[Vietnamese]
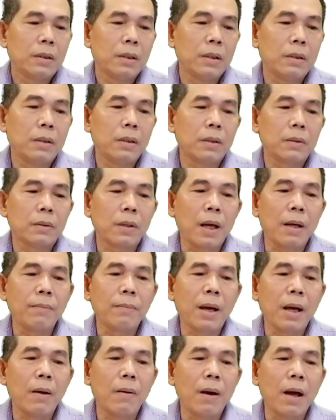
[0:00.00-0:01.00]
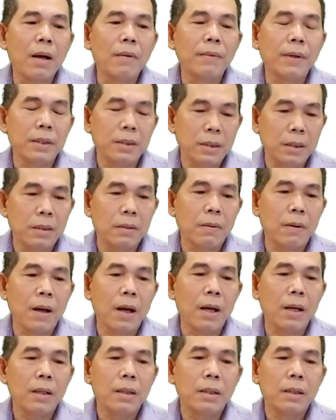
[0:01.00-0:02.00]
nó thuật toán mã hóa và chìa
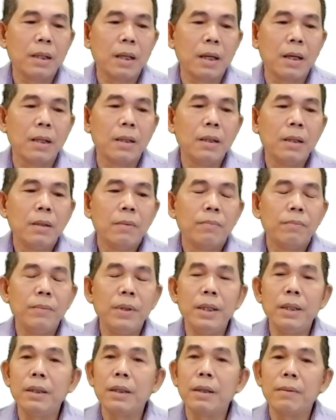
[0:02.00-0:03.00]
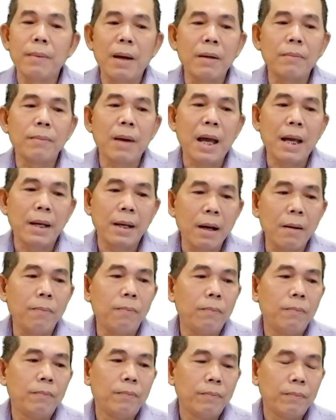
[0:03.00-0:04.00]
khóa là biến cái văn bản
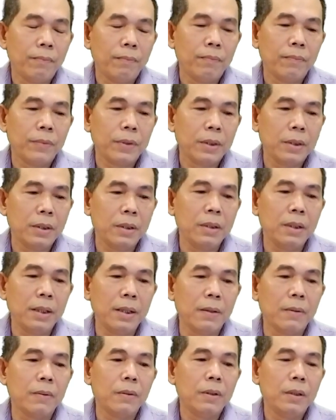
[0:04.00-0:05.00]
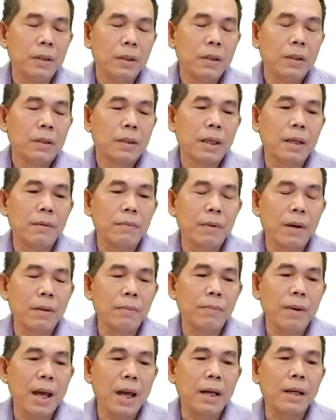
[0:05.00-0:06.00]
gốc dữ liệu thành
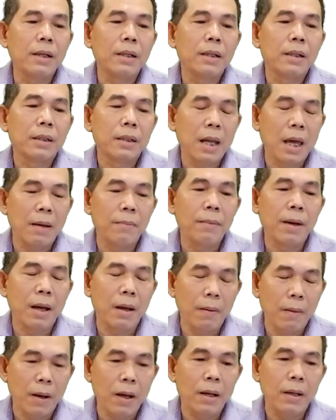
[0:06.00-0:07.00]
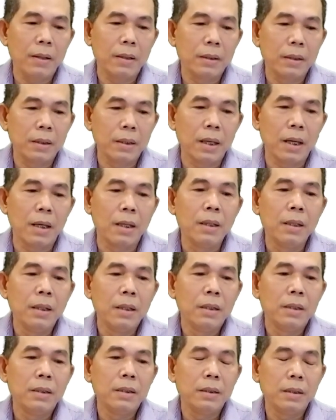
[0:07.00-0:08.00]
văn bản đã mã hóa tức là
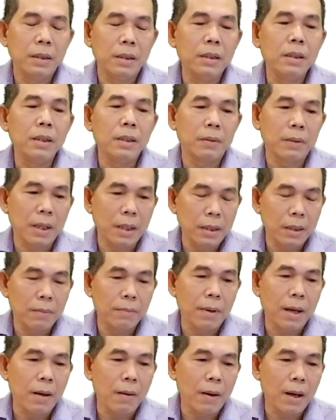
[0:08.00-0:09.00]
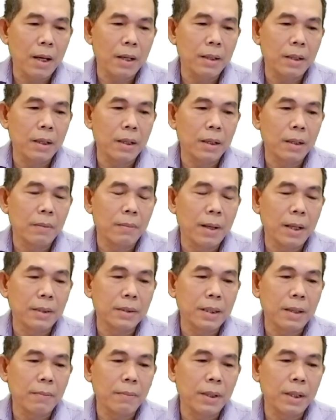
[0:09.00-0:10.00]
dữ liệu đã được mã hóa đó các
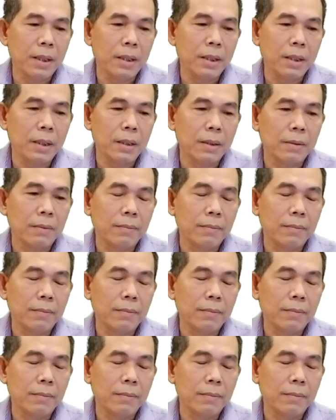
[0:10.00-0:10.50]
bạn xem cái hình đó